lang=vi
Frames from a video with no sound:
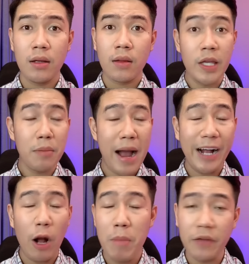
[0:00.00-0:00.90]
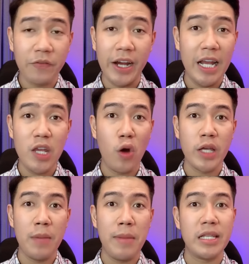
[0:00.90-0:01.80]
nhưng mà không biết vì lý do
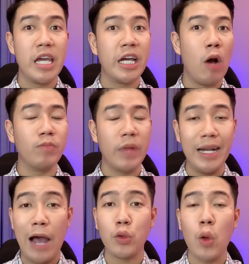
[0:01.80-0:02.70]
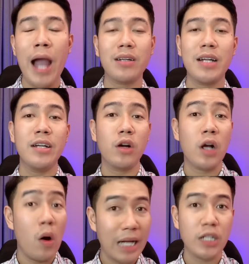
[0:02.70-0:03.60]
gì mà chị không thể nào thoát ra được
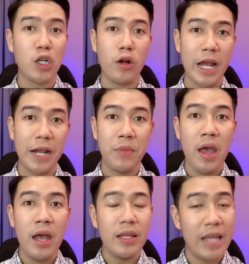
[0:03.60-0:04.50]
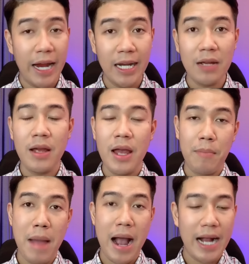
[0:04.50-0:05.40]
khỏi căn trọ này vậy đó
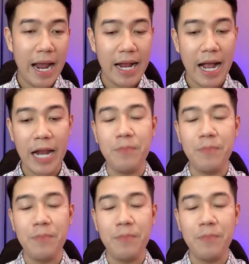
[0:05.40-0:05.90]
mà ngày ngày